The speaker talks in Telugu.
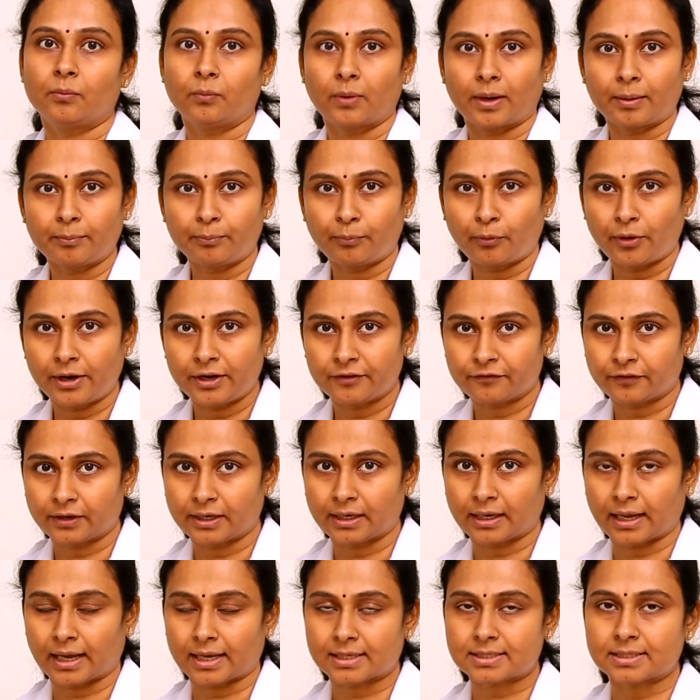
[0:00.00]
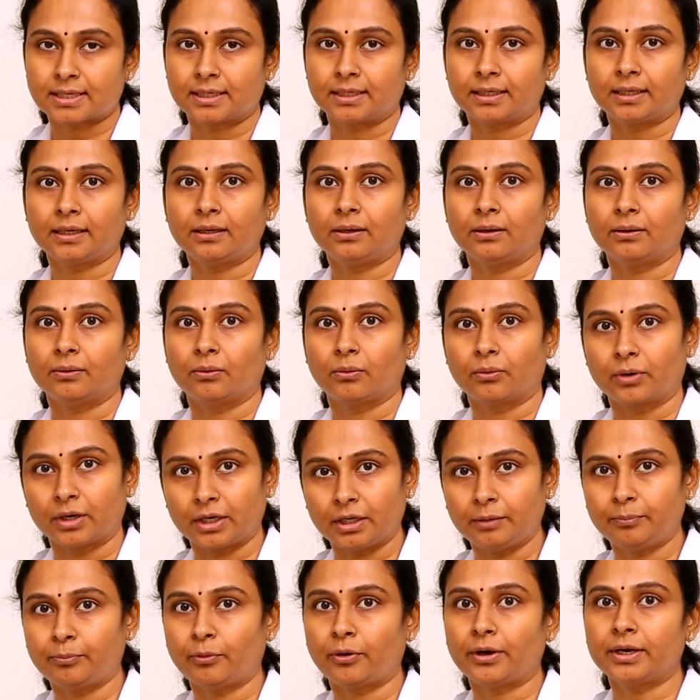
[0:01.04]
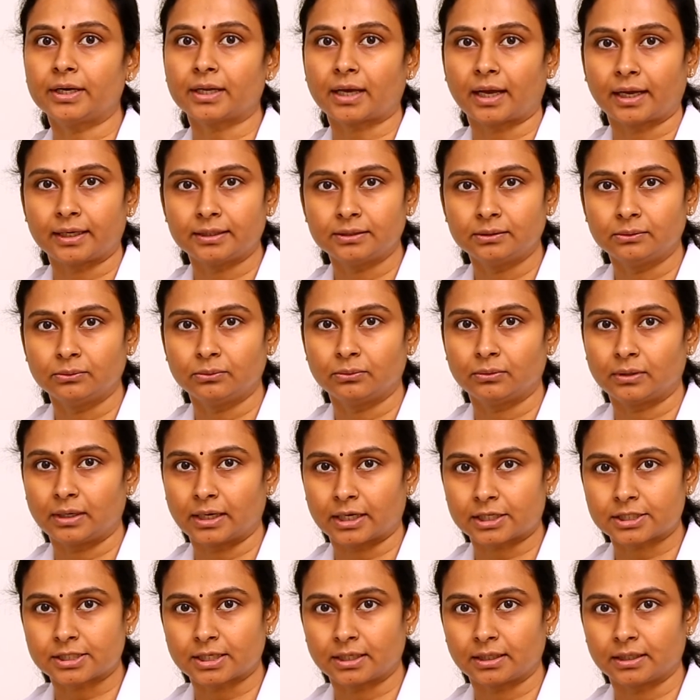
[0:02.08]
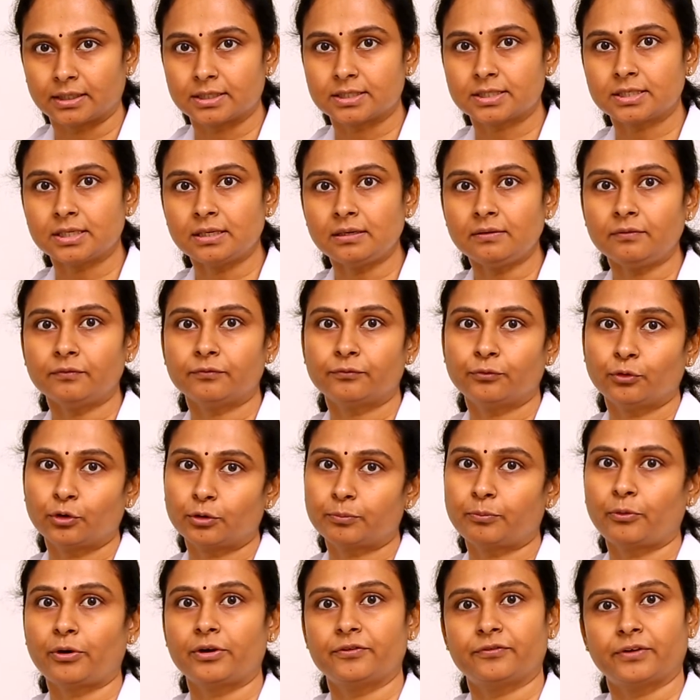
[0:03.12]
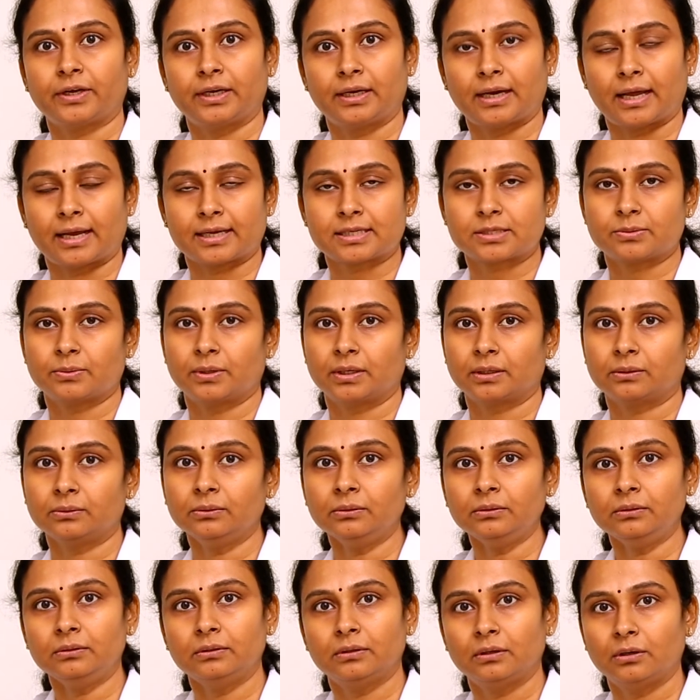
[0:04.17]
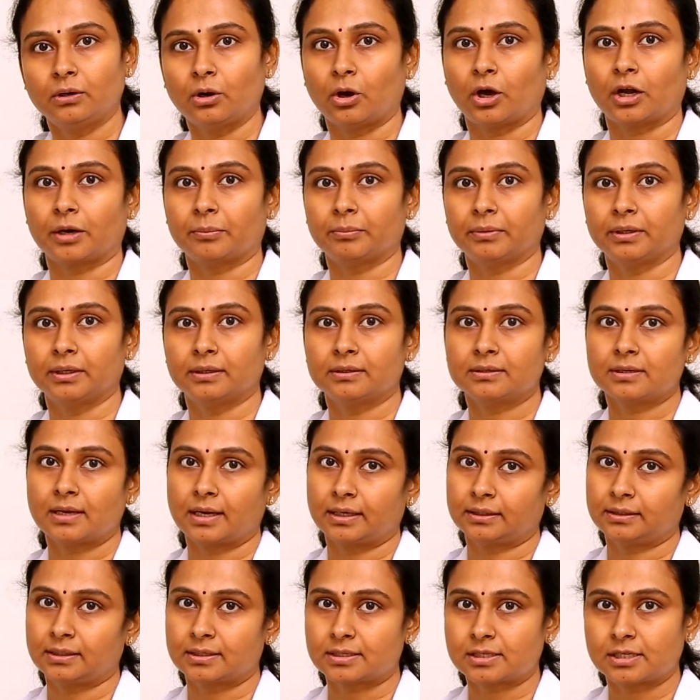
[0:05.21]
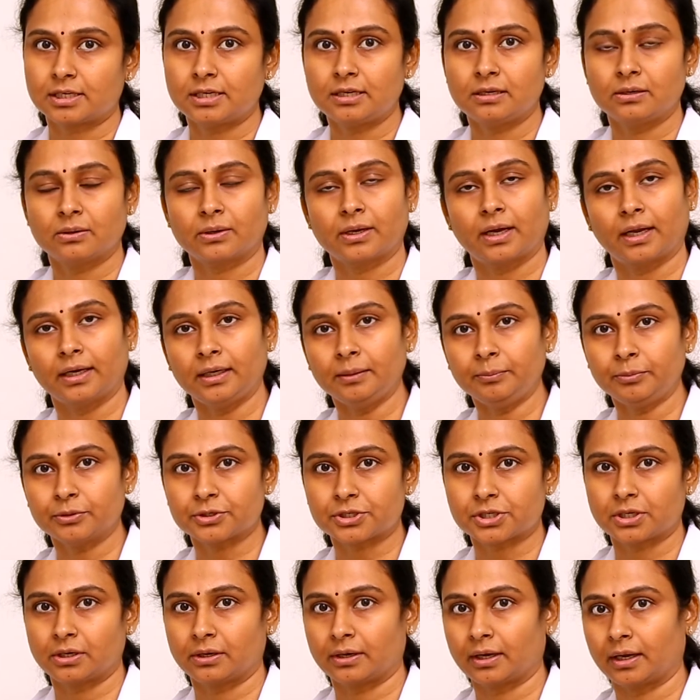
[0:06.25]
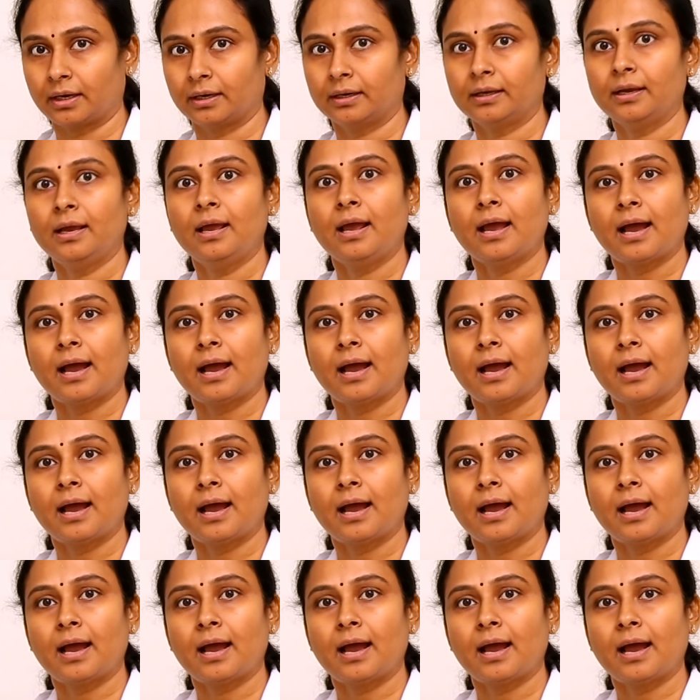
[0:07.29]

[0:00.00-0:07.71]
వన్ పాయింట్ ఫైవ్ ల్యాక్స్ అంటే ఒకటి పాయింట్ ఐదు లక్షల నుంచి ఫోర్ పాయింట్ ఫైవ్ ల్యాక్స్ వరకు నార్మల్ ఐదర్ స్త్రీల్లో కానీ పురుషుల్లో కానీ